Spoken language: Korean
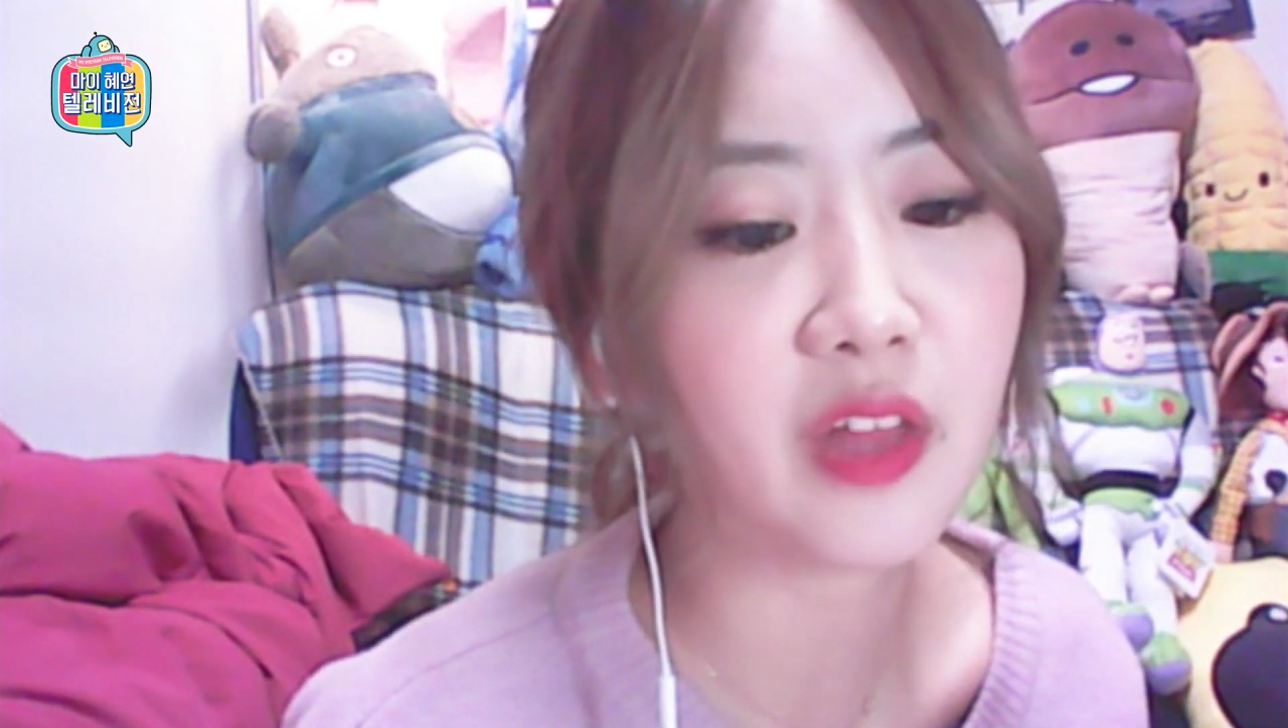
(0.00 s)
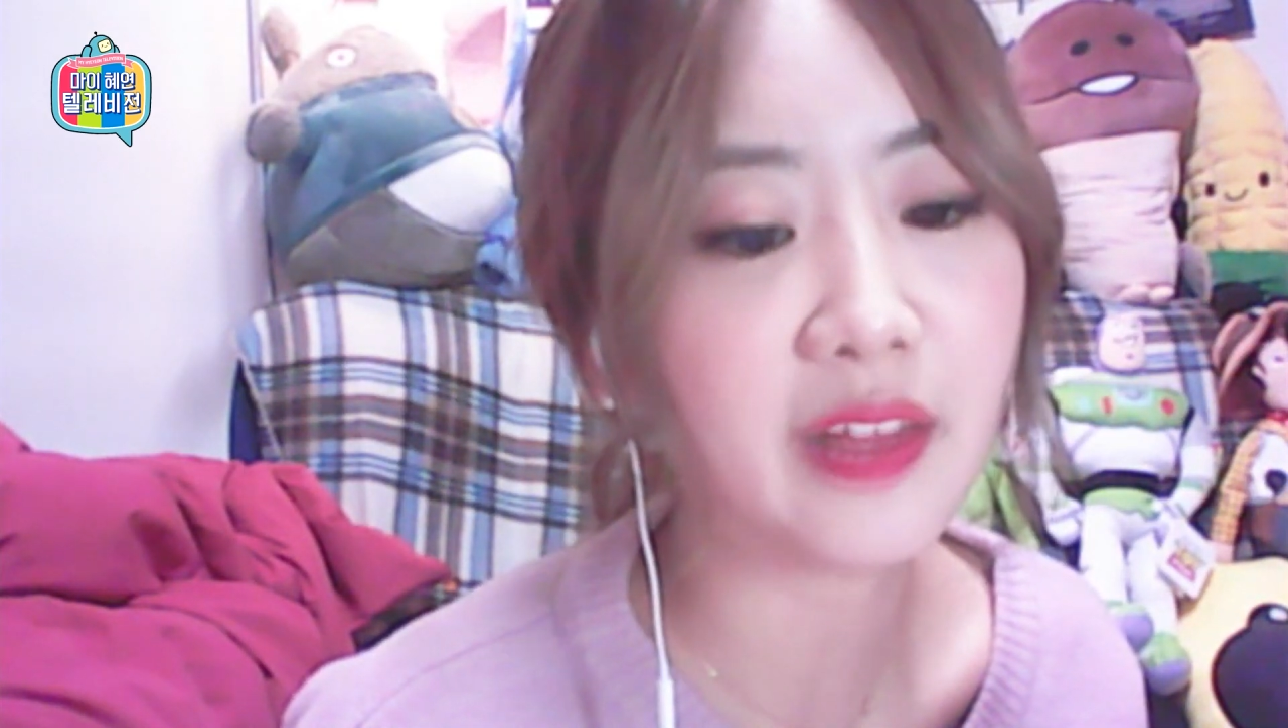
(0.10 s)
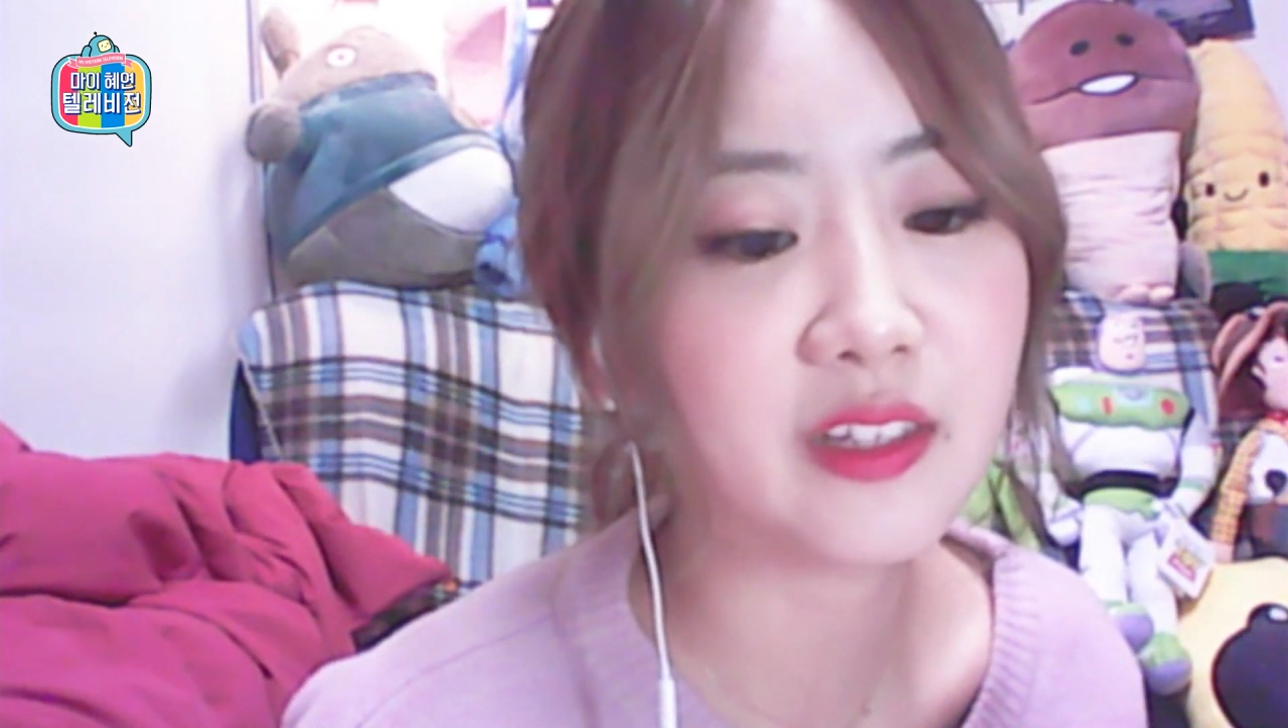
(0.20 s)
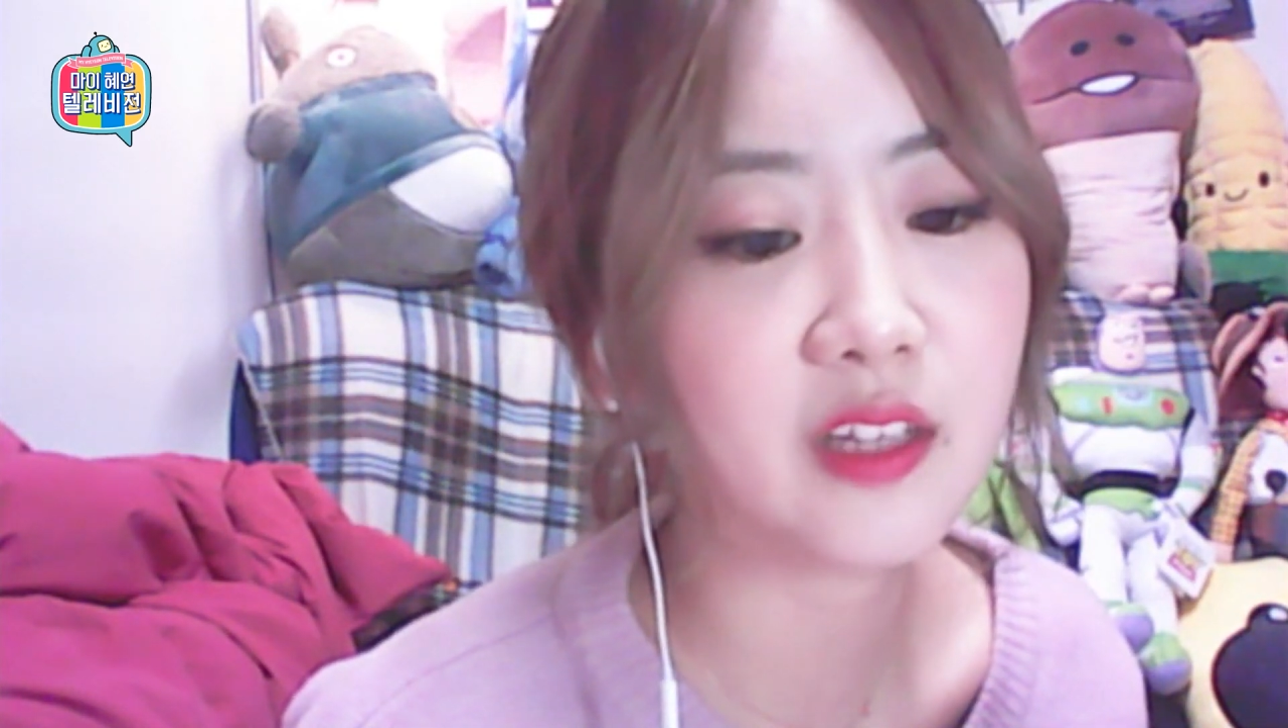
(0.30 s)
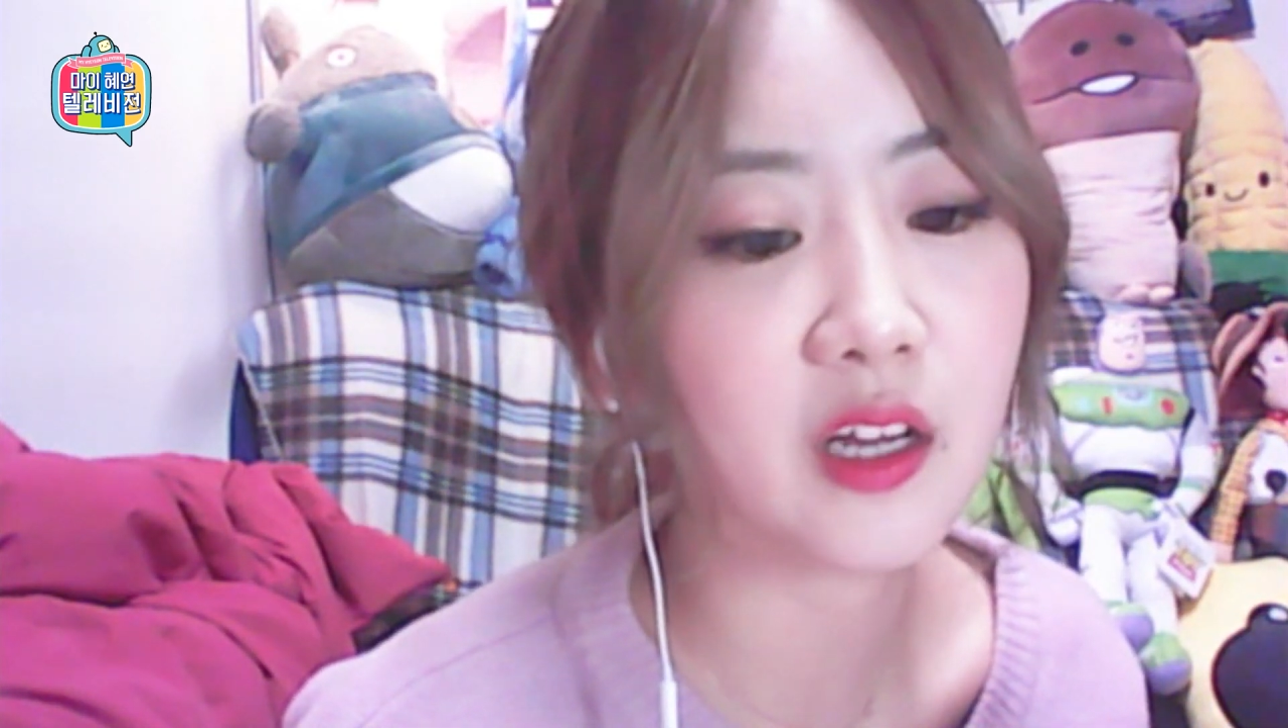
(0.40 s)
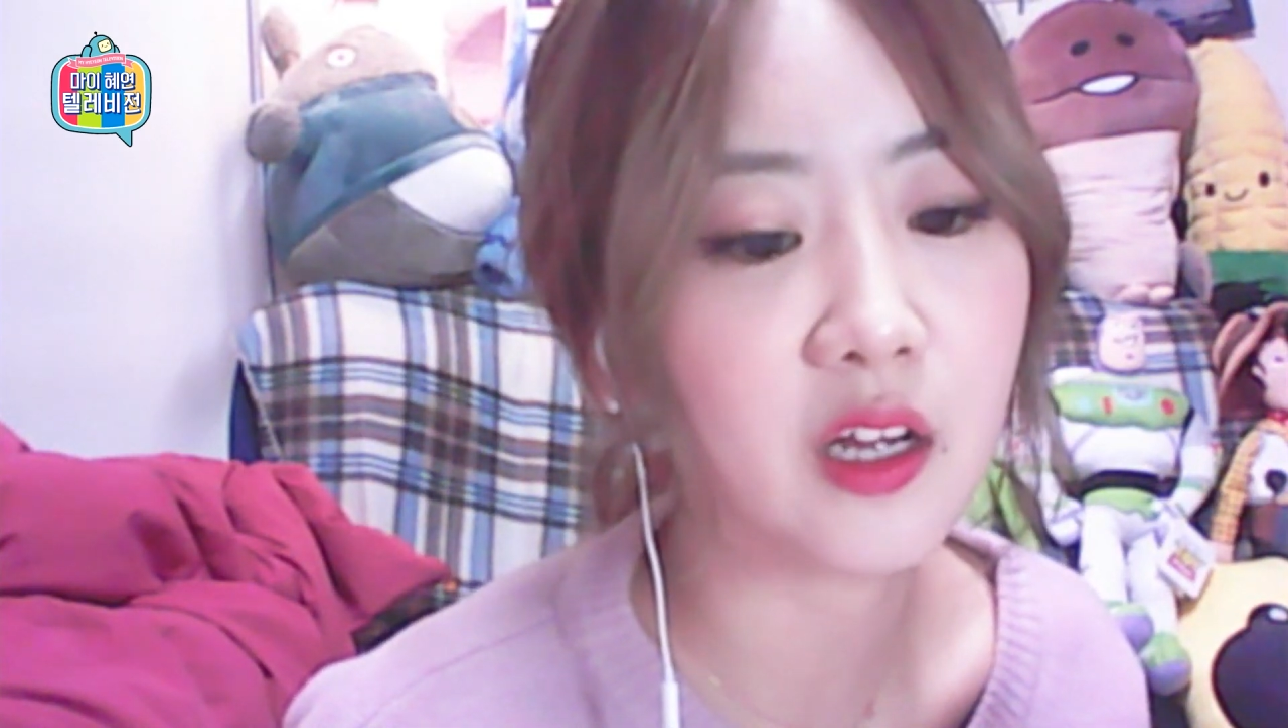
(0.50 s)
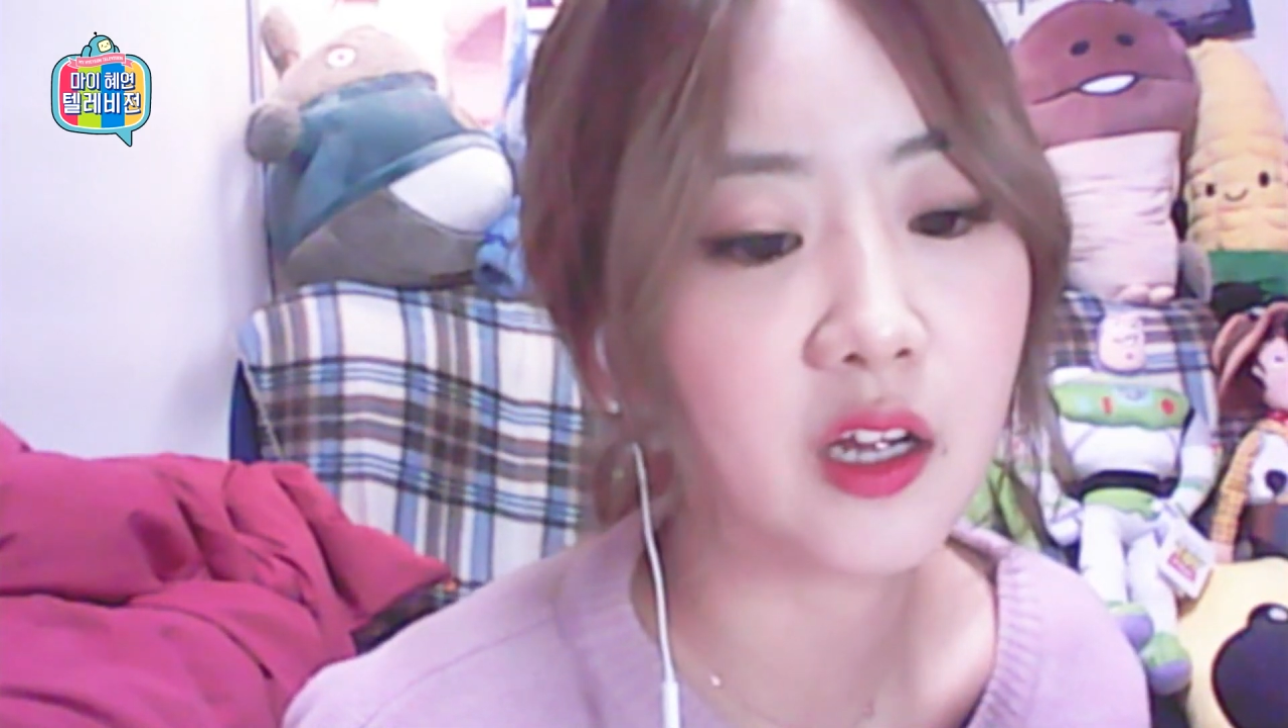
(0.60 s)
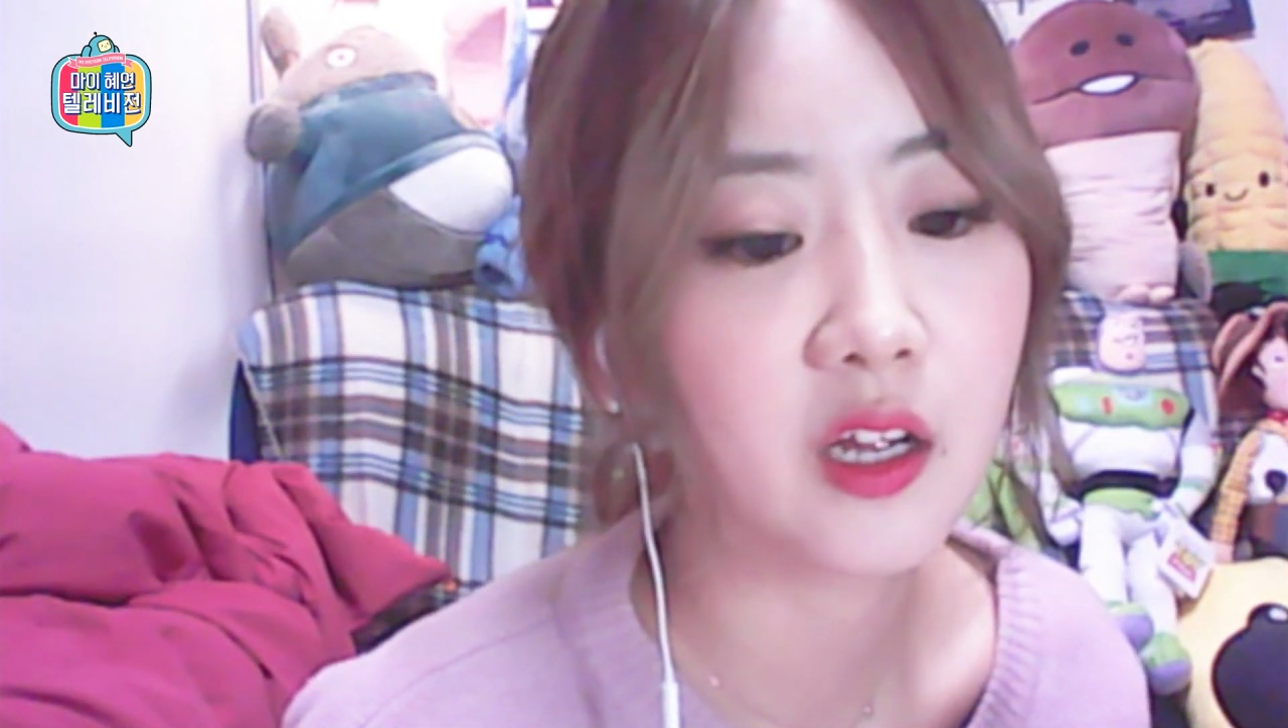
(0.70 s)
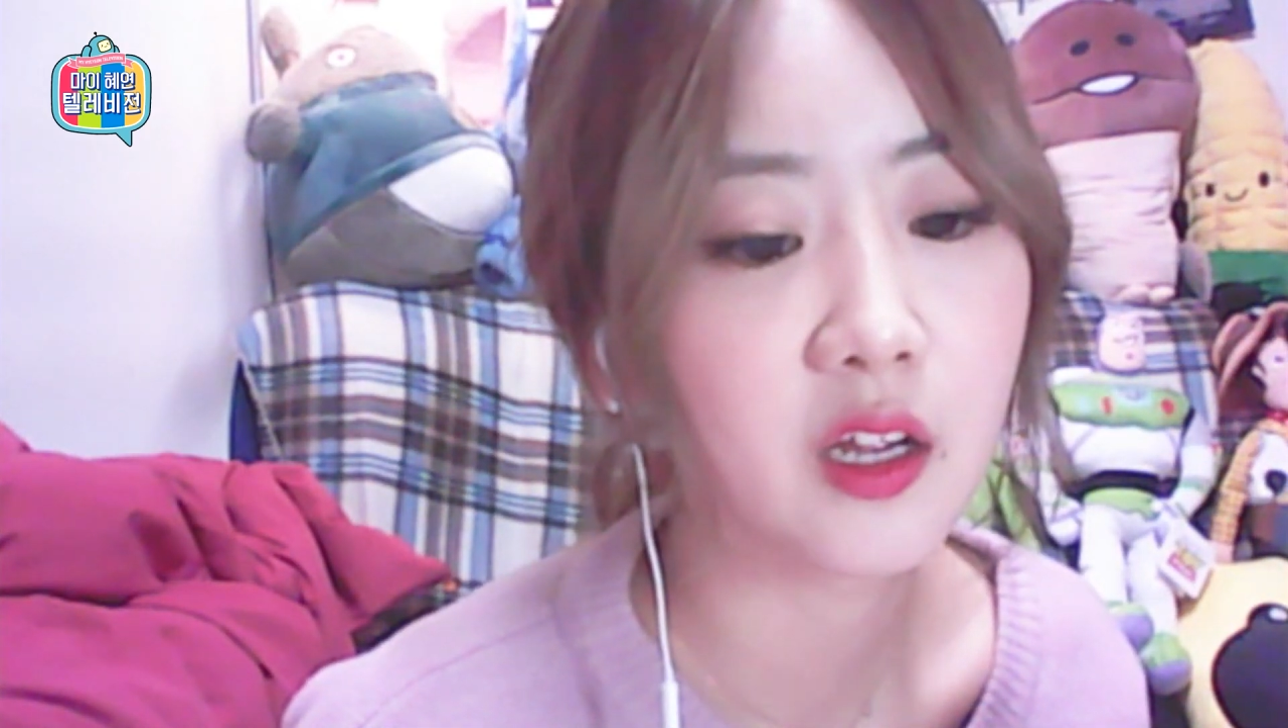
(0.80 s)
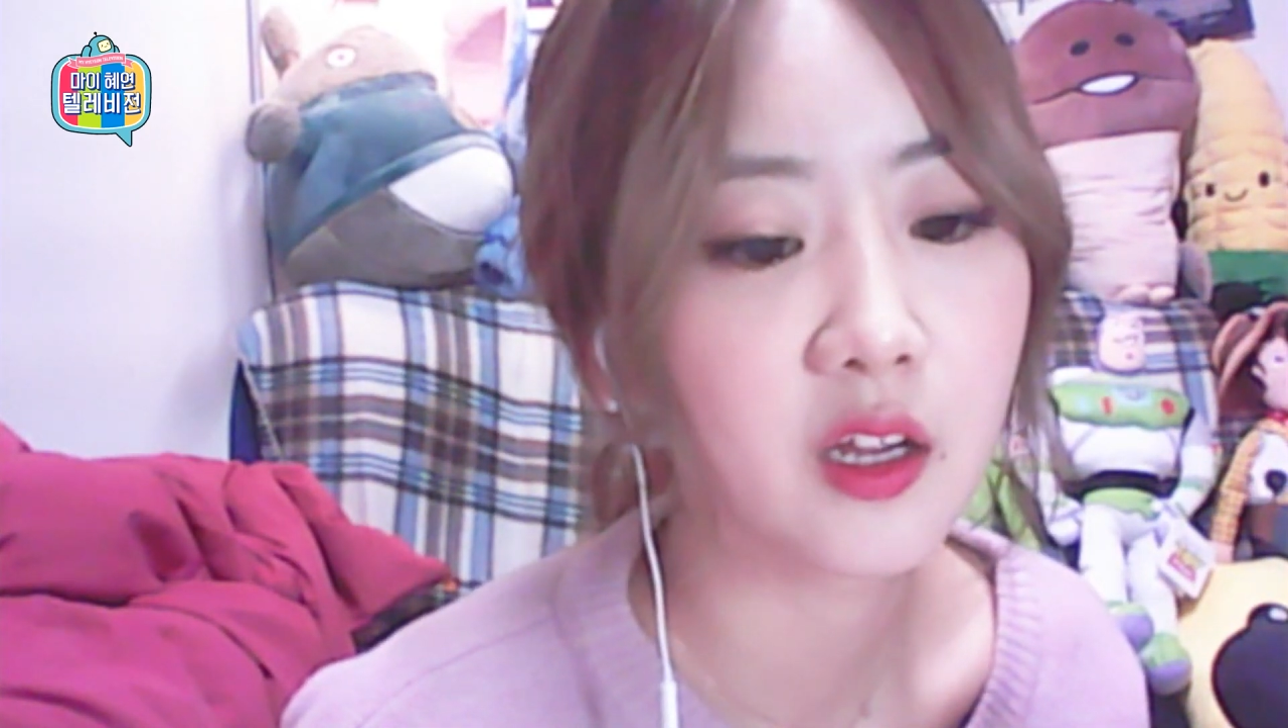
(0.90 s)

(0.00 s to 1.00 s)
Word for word: 아니다.